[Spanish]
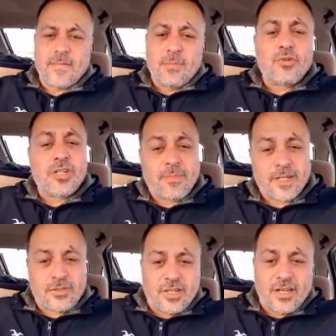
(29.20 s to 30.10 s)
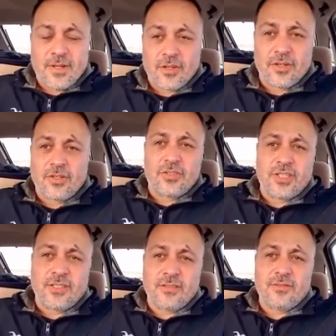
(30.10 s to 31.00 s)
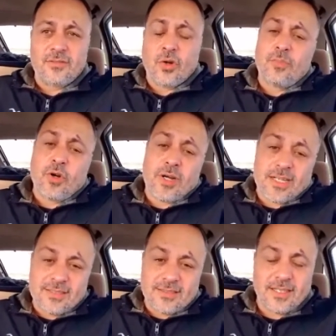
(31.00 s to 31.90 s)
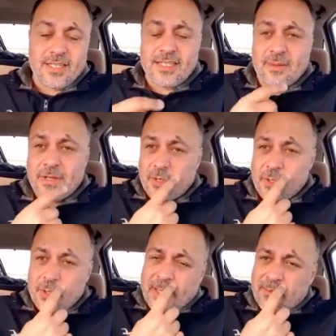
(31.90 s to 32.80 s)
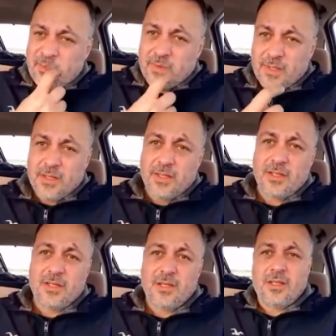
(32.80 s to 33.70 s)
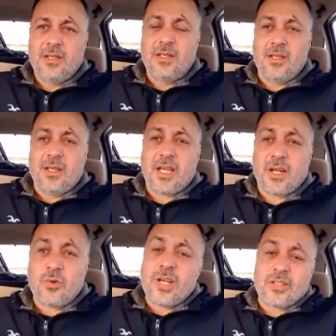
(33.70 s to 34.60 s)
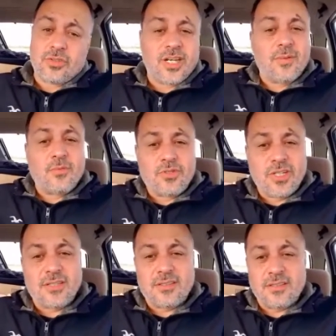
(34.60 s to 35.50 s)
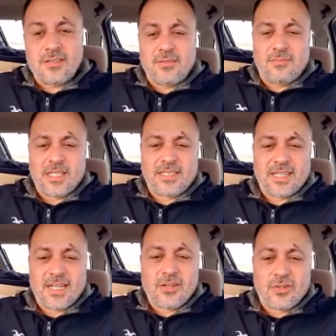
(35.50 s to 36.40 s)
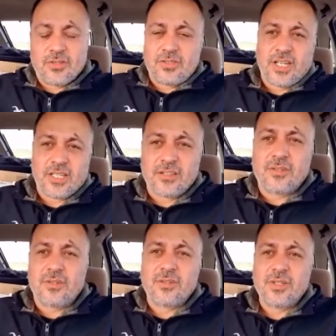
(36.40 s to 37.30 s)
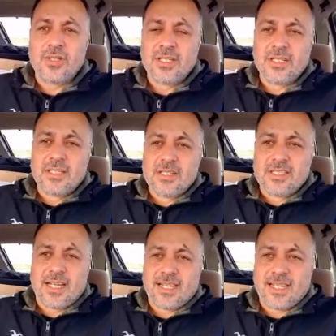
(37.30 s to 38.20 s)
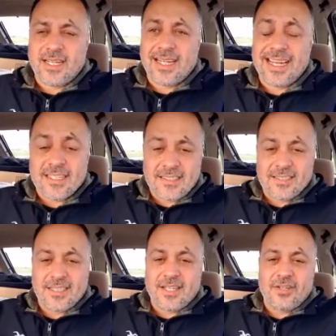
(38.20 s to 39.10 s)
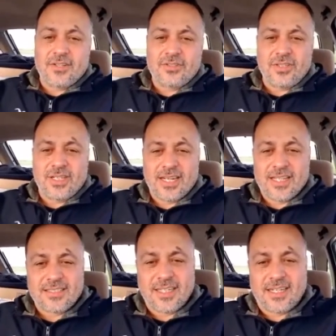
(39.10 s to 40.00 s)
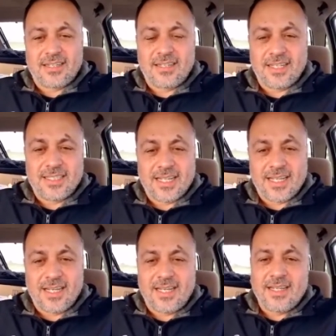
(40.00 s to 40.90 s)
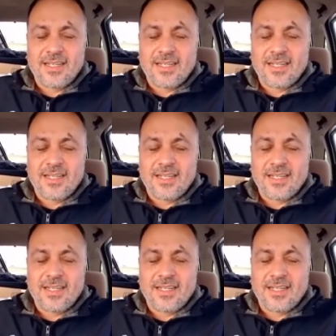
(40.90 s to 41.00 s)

muchas personas me conocen, o pocas quizá me conozcan, y algunas otras muchas me estarán conociendo, ya que gracias a Dios Renacer está,